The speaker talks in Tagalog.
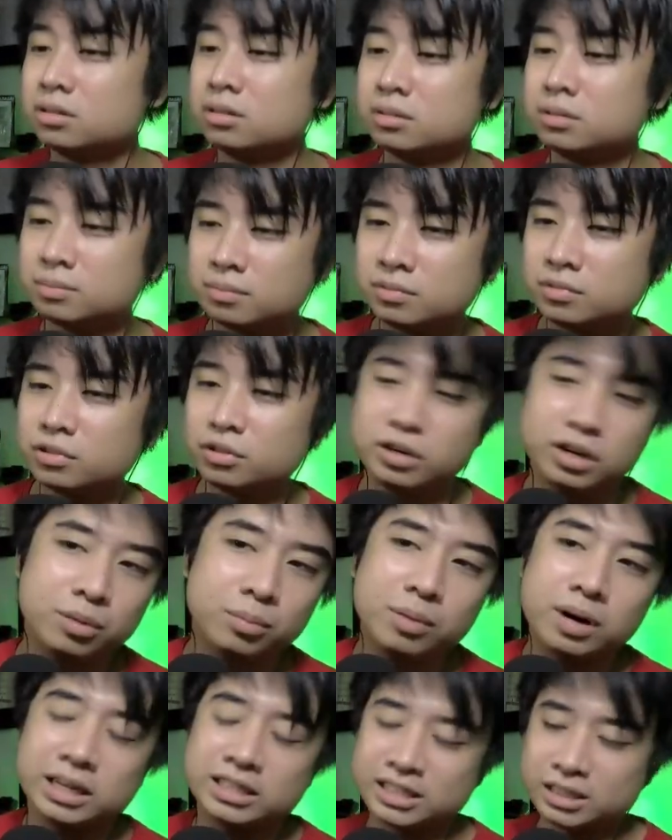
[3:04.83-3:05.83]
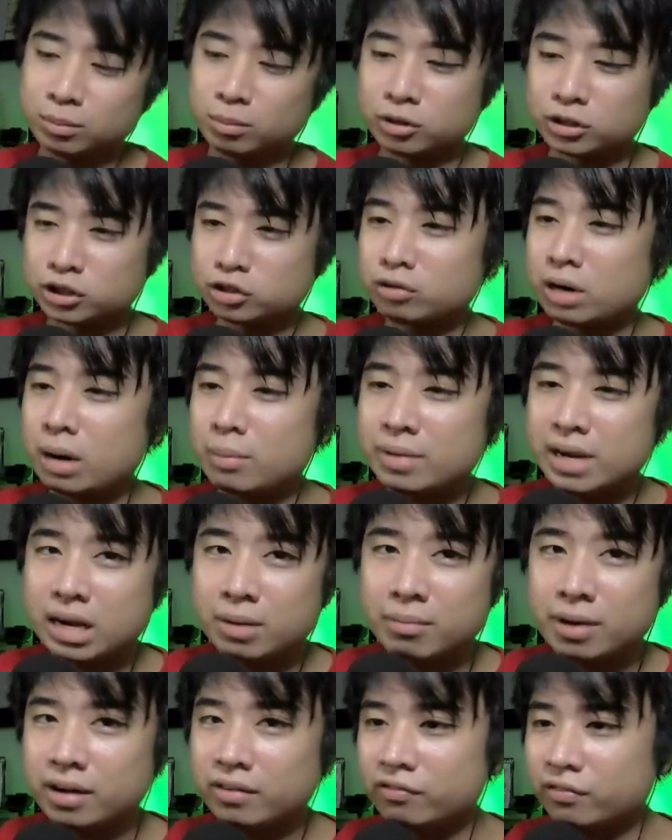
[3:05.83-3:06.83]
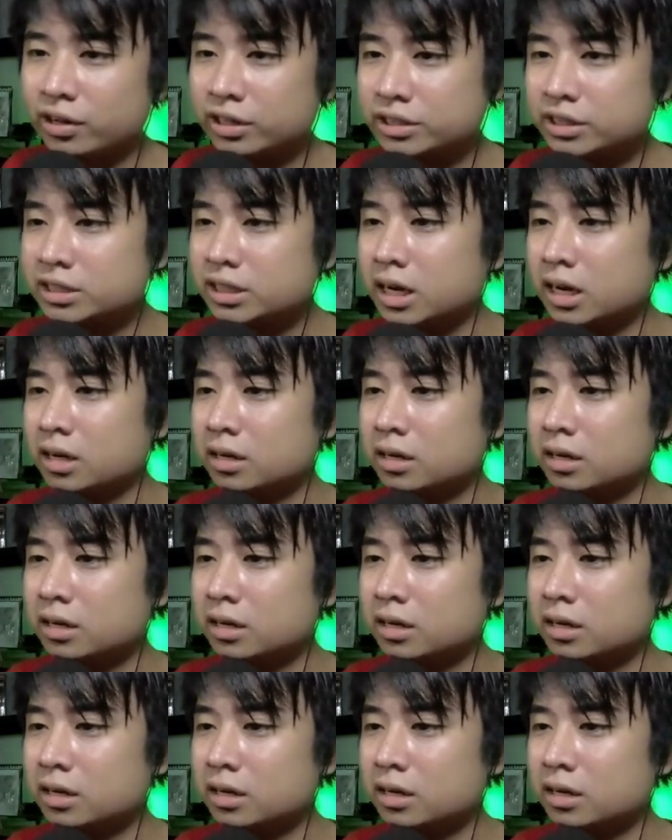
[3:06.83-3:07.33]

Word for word: beat Ito naman, si Boss Wami naman, verse niya